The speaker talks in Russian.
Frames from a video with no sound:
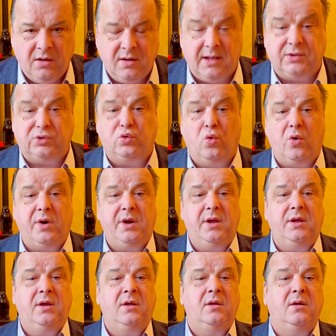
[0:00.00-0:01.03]

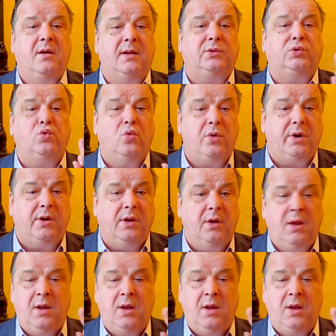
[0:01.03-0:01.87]
которые, которые,